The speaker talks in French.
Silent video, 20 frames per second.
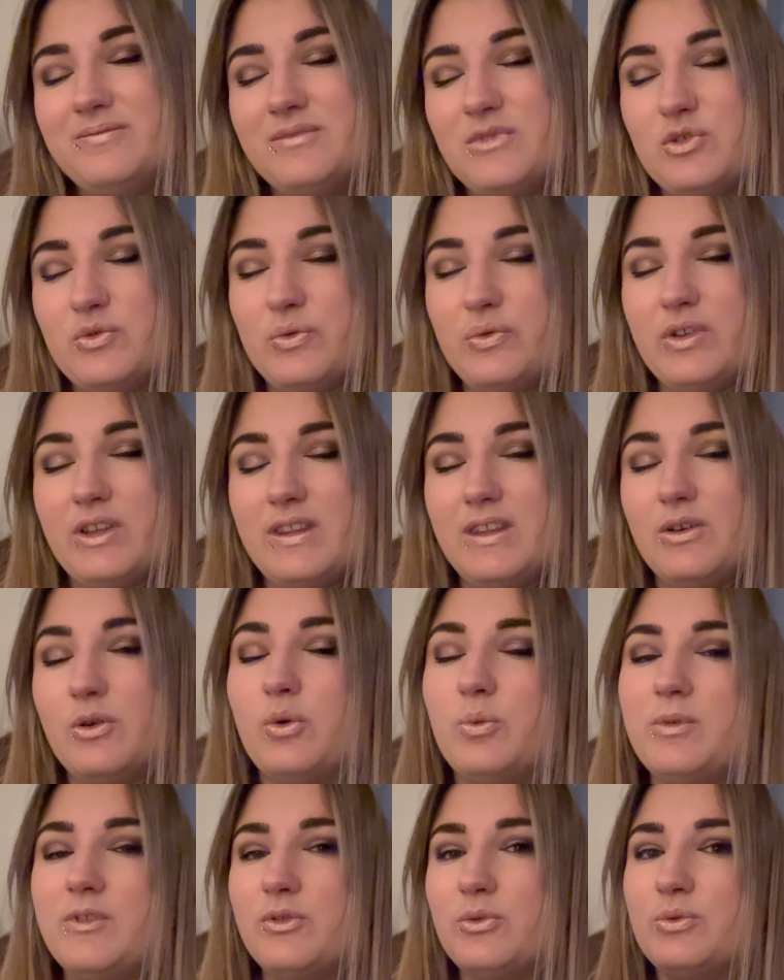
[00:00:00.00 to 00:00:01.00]
Je vous fais des gros
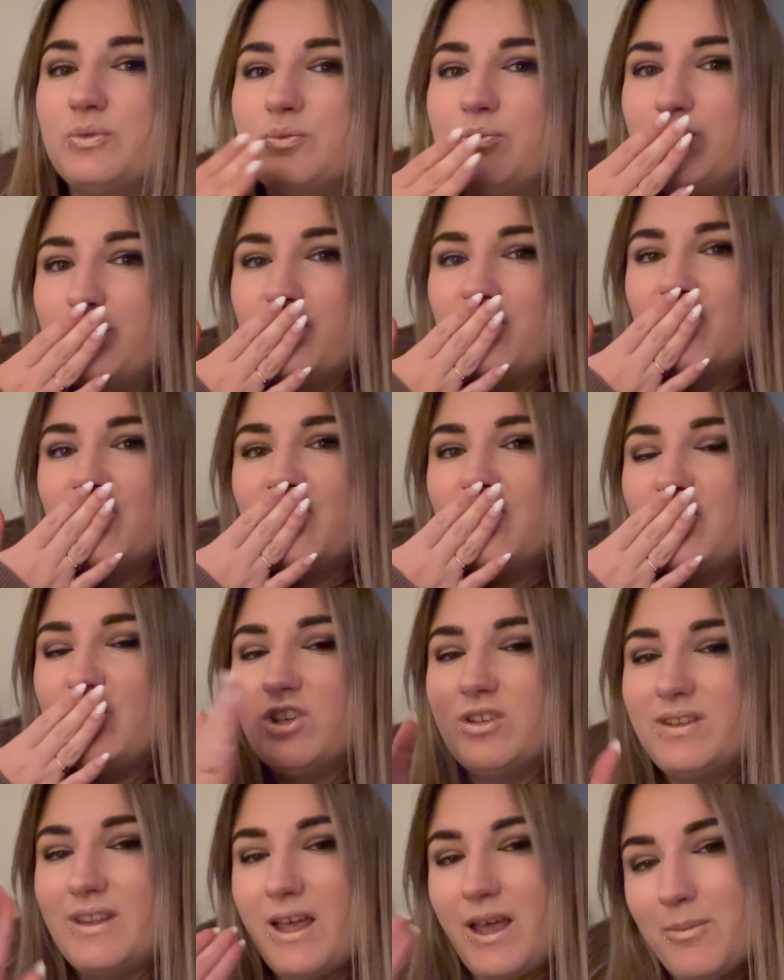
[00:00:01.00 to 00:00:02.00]
bisous.
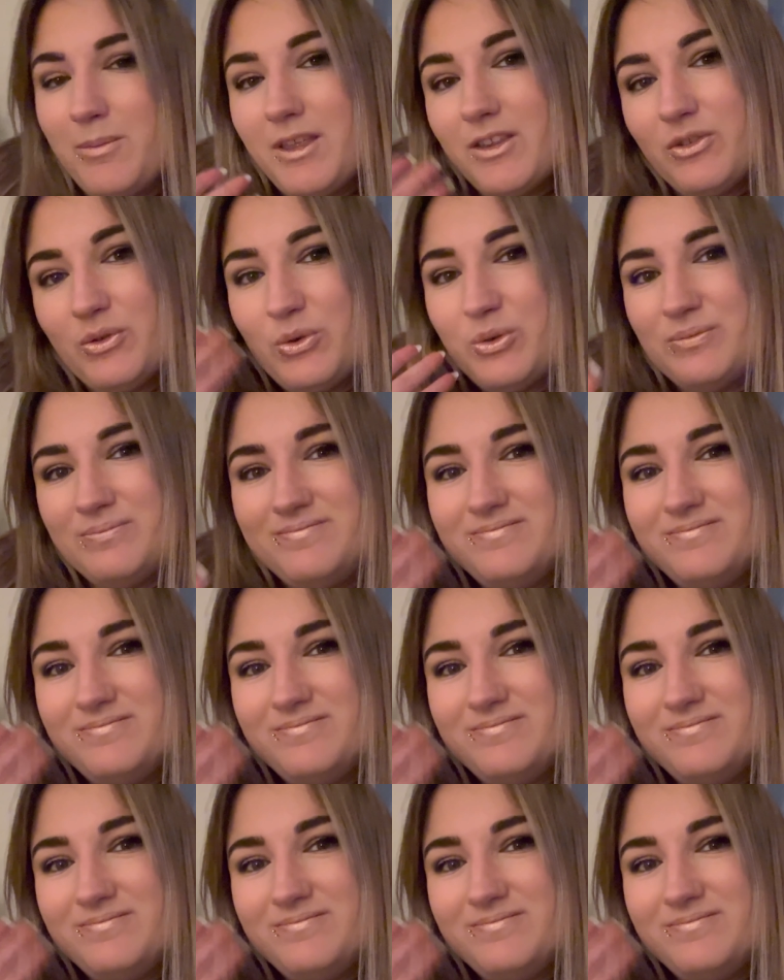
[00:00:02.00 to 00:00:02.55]
À bientôt